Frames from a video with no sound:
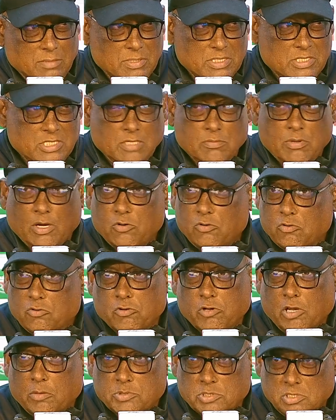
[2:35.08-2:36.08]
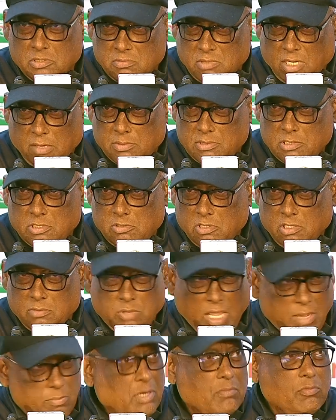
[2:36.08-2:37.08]
সাকিবের চেয়ে ভালো কোনো অপশন আমাদের
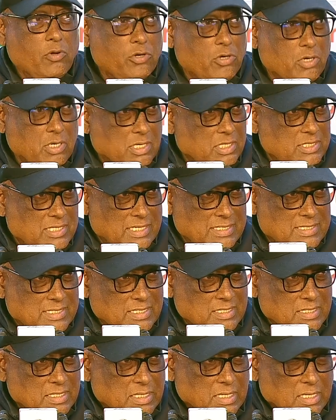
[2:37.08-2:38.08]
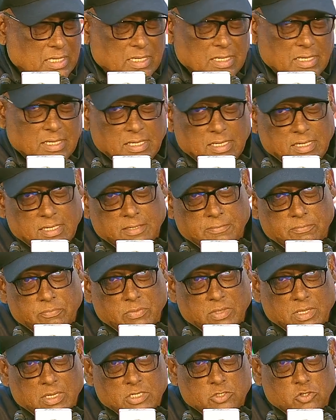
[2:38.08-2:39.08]
দলে আমার মনে হয় না যে আছে
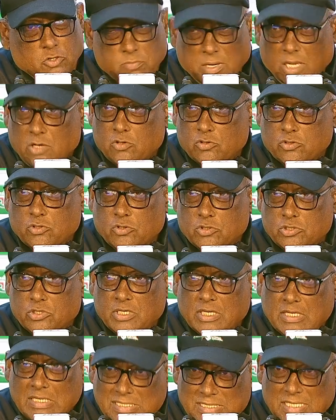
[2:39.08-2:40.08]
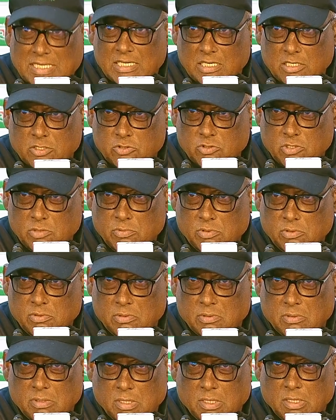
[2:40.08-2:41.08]
খুব ভালো হতো ও যদি নিজে খেলতো
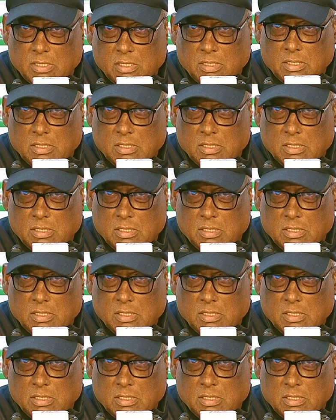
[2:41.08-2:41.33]
এবং